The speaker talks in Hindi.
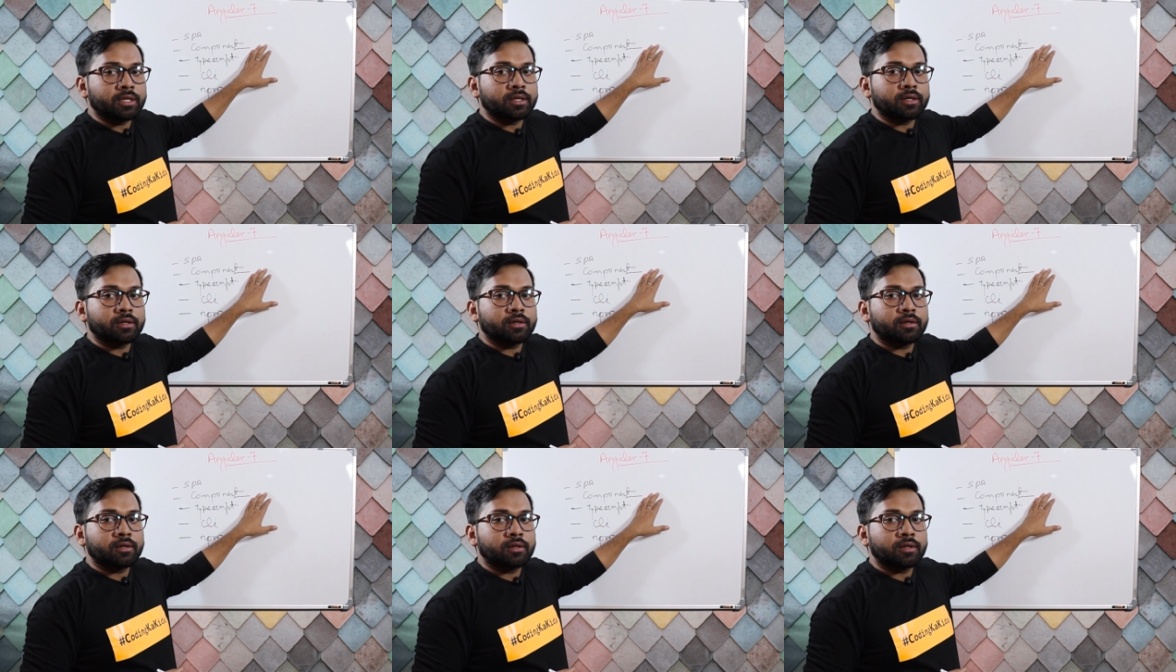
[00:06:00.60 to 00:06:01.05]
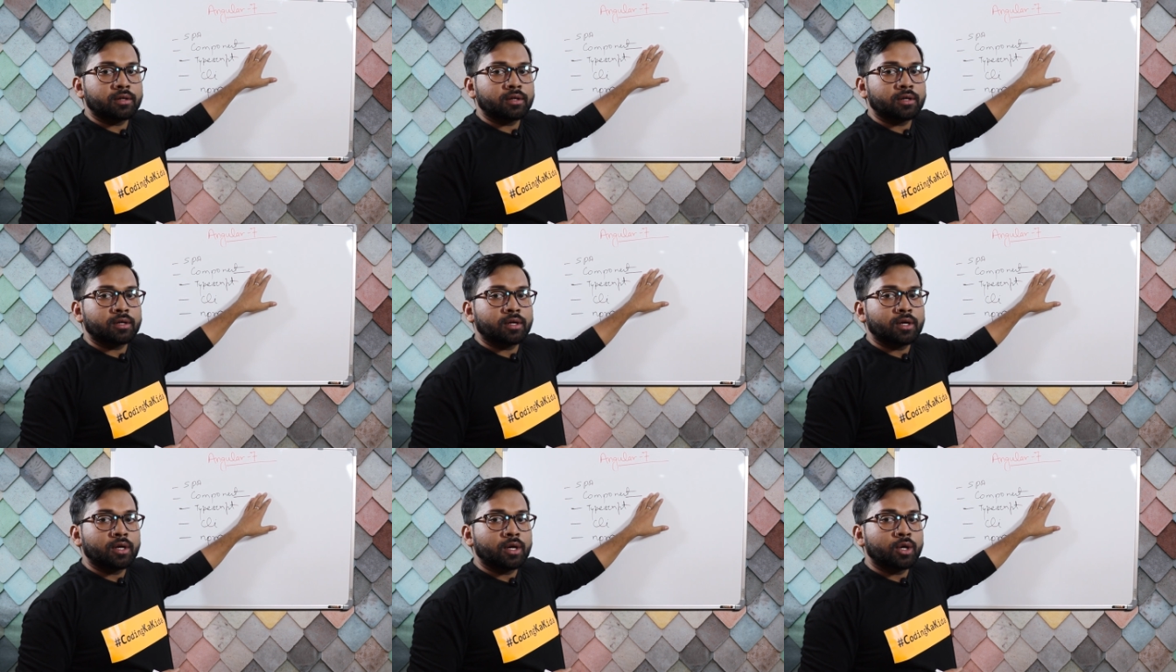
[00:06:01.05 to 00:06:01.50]
दिया
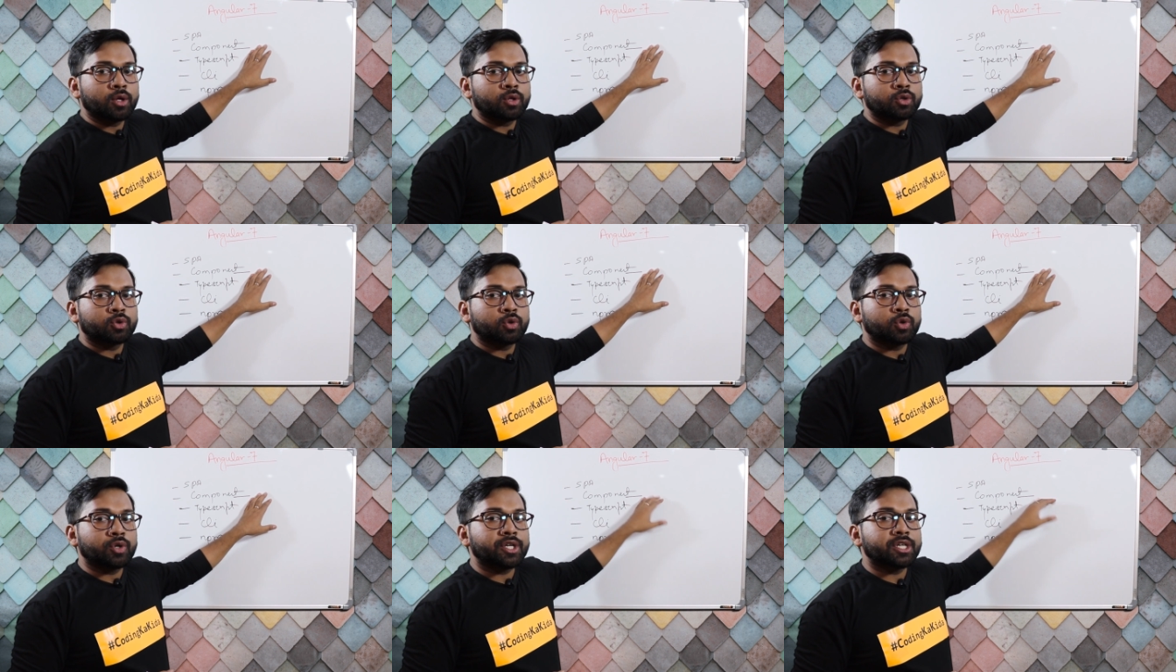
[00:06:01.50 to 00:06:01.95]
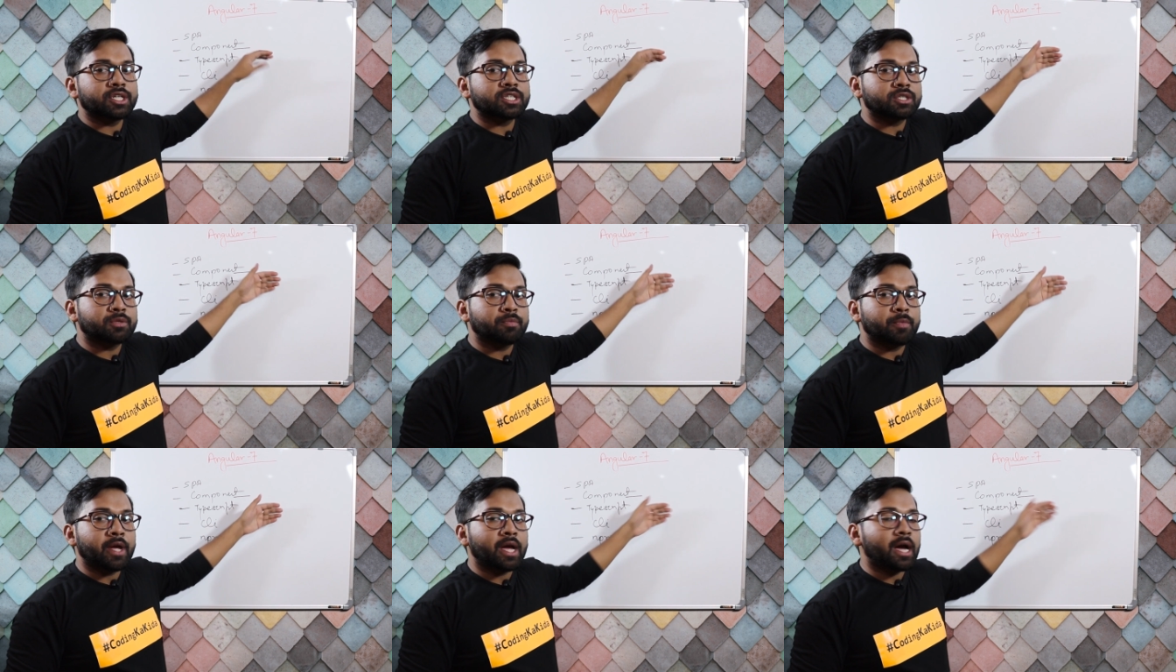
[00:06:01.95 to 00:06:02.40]
तो
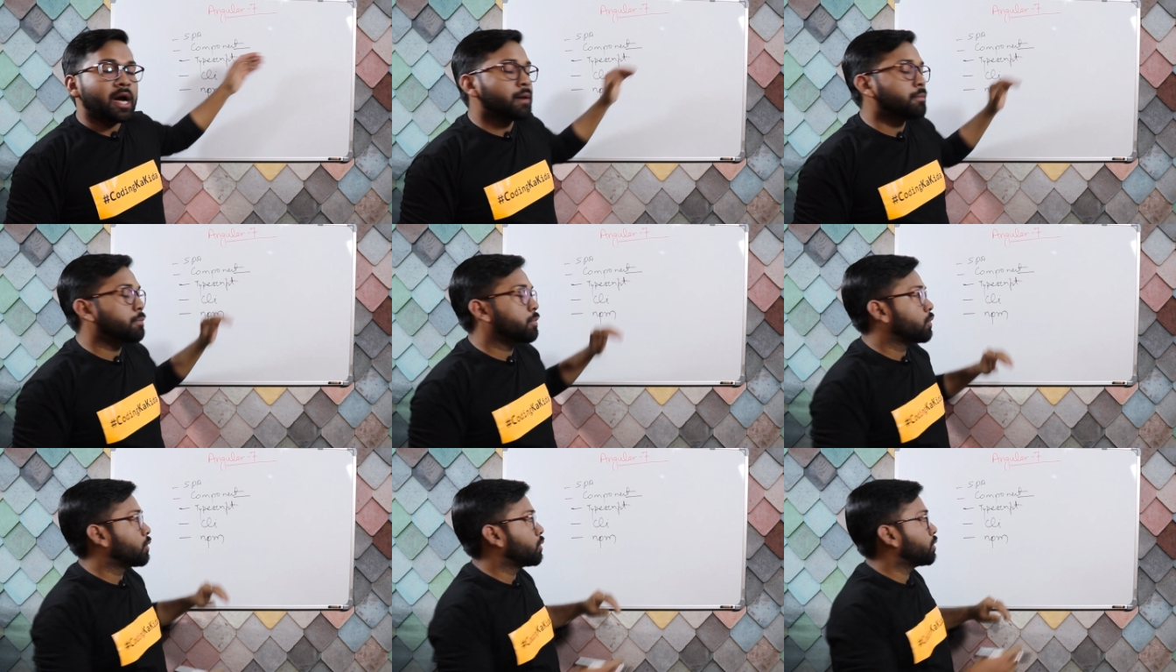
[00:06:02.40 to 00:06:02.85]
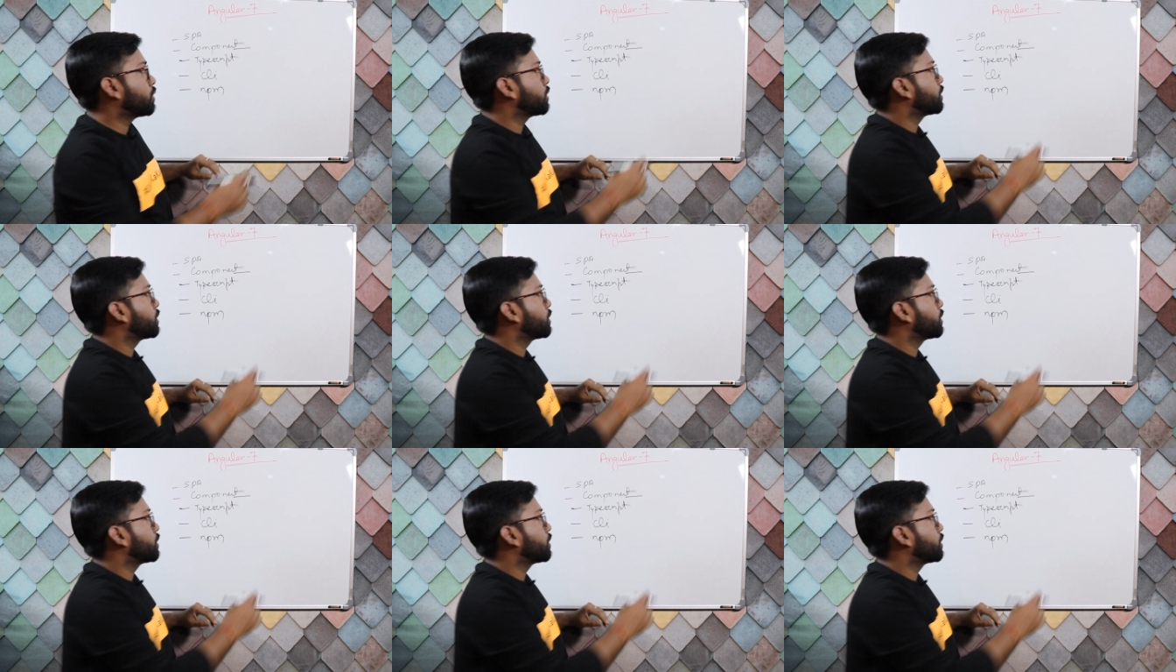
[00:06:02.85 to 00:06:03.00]
इसमें आपको